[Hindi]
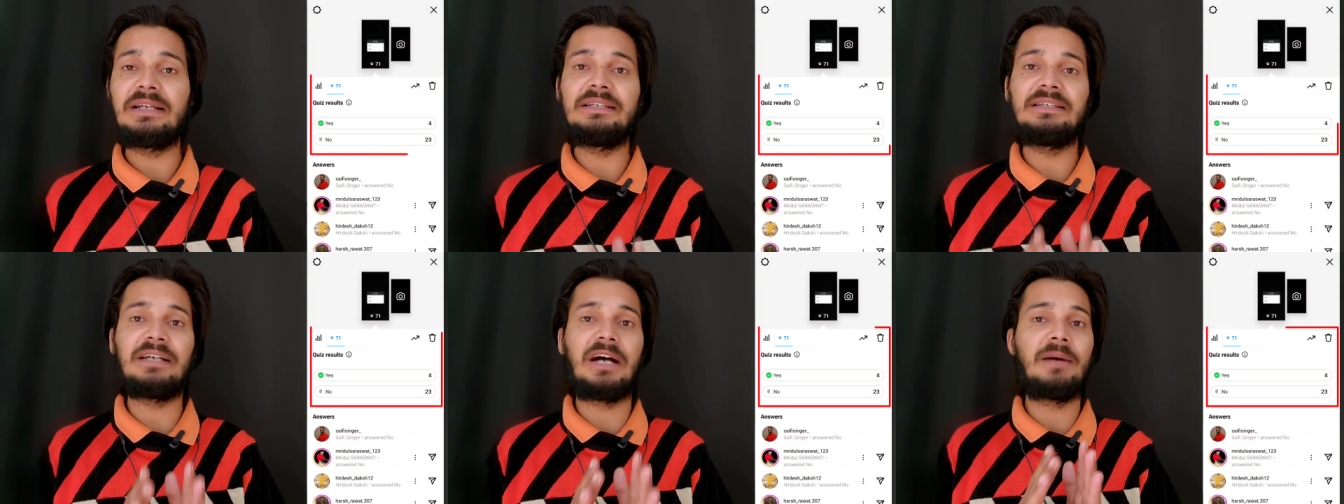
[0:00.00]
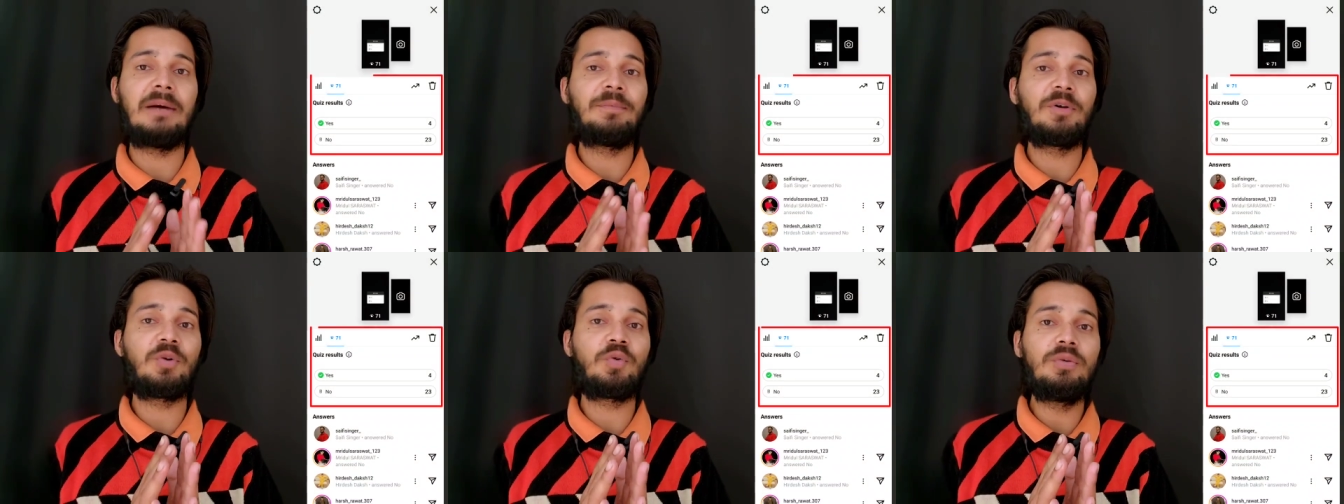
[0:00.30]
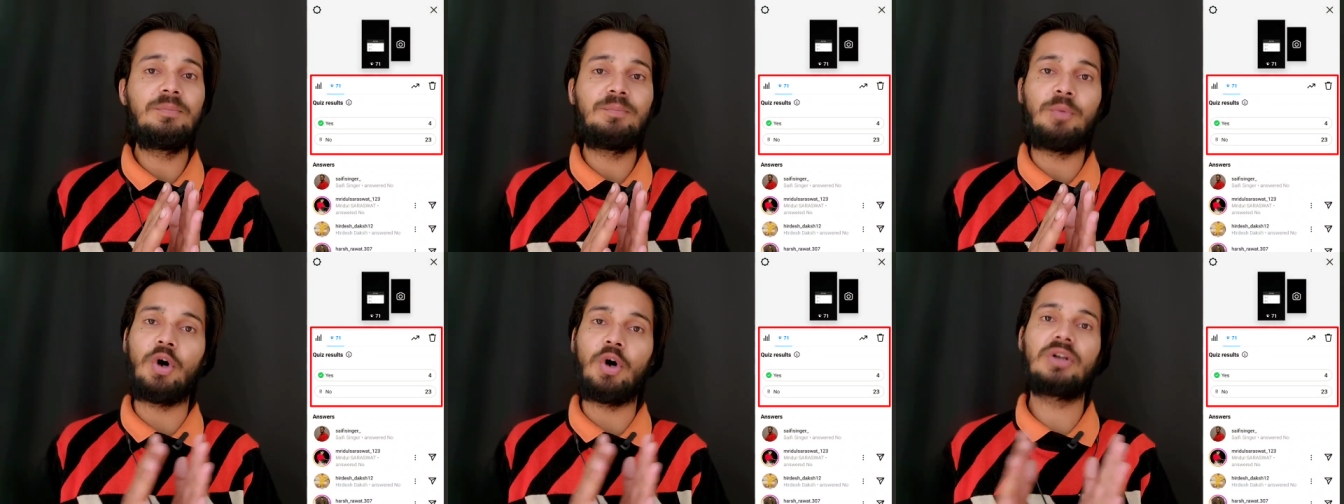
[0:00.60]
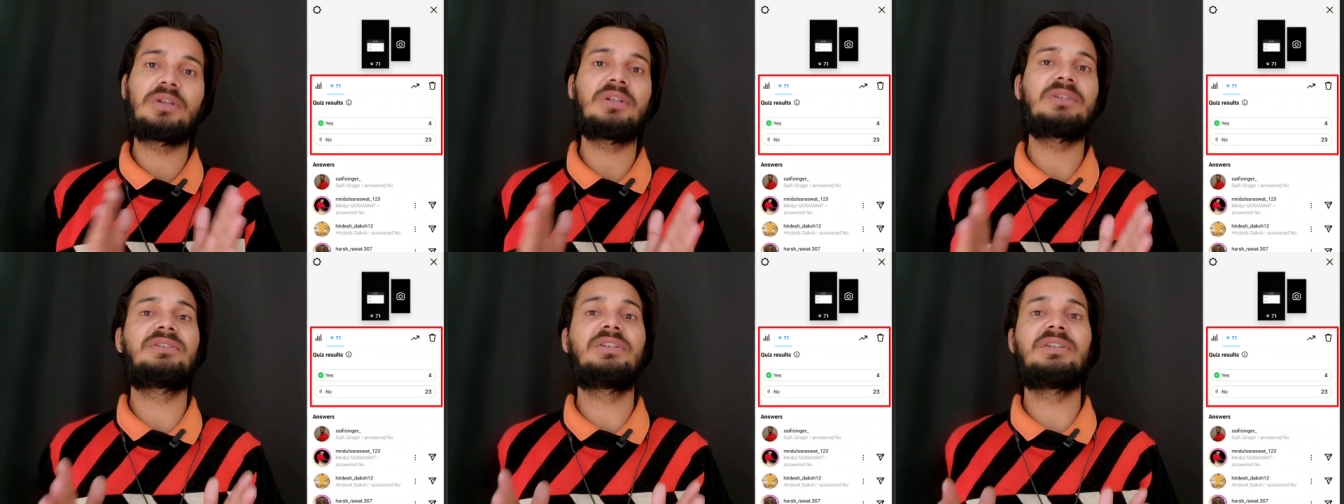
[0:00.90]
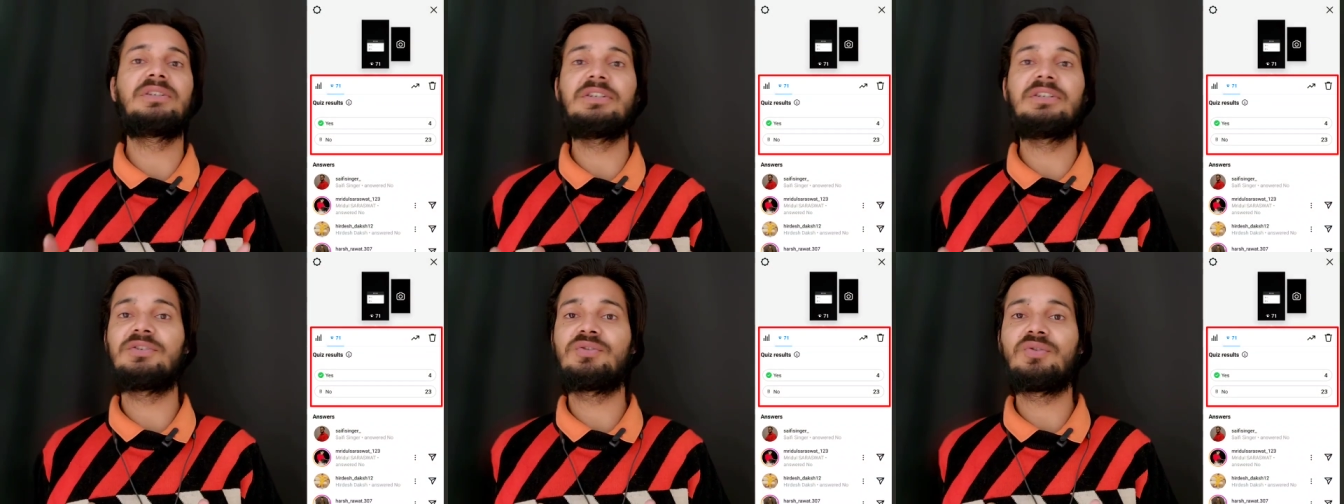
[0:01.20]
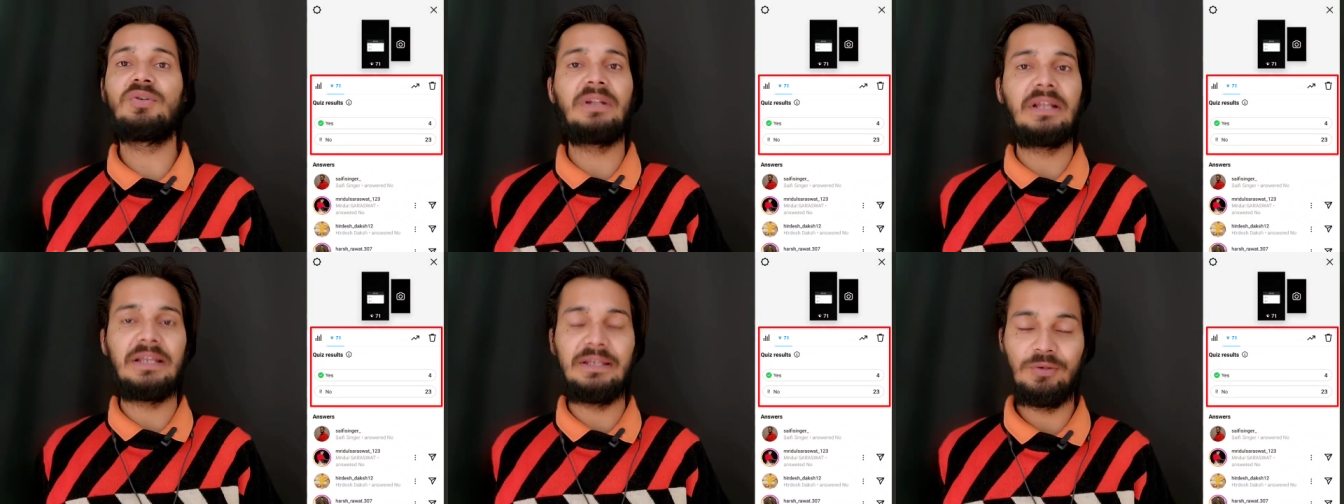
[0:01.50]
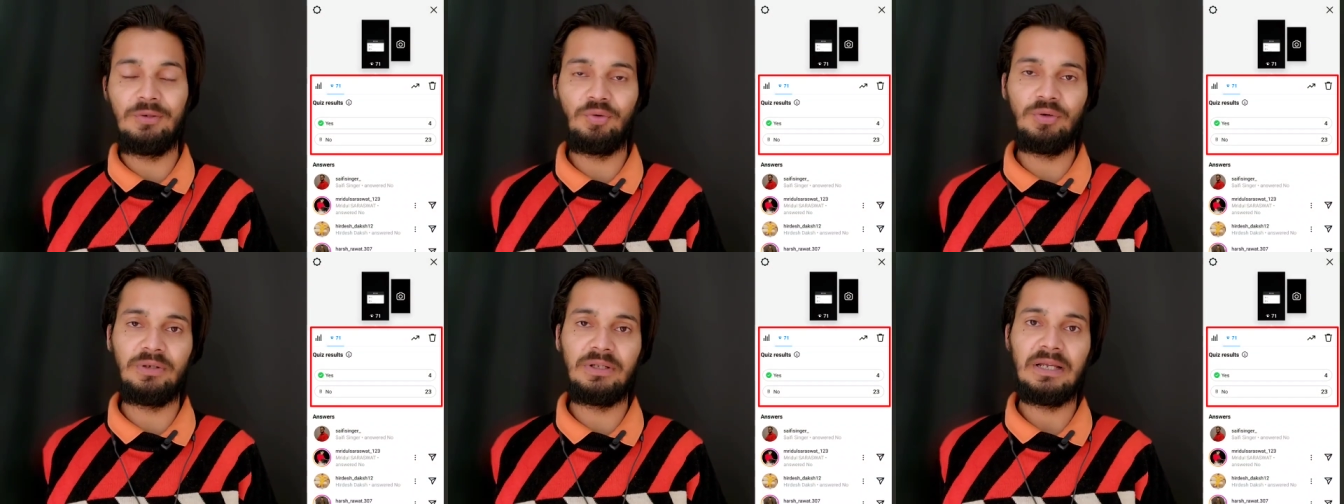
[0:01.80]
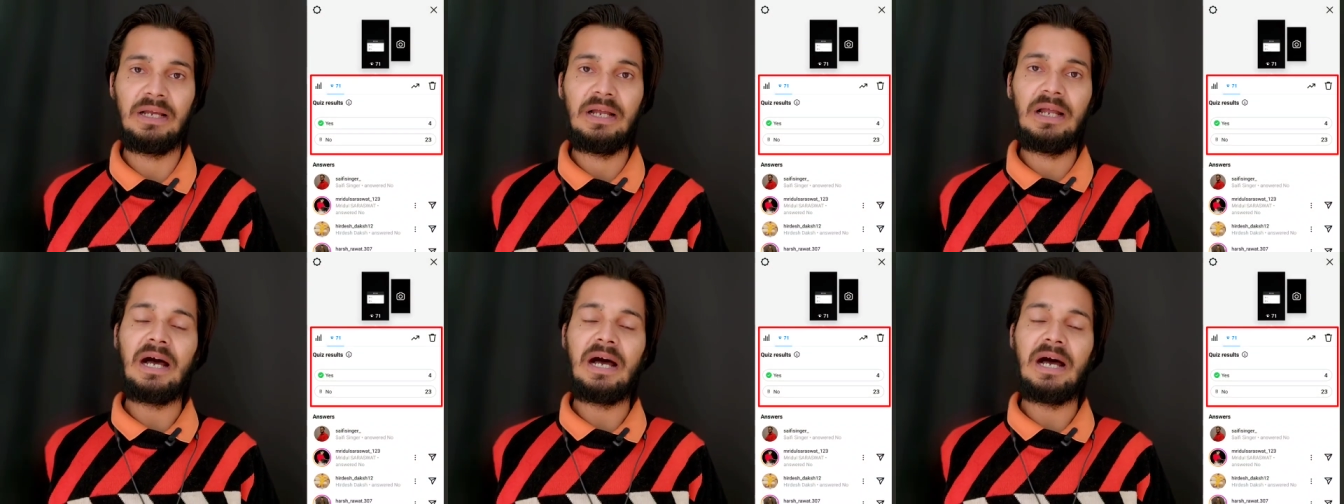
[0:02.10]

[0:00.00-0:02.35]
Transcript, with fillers: कि यहां पर कोई बहुत अच्छी चीज़ तो नहीं हो रही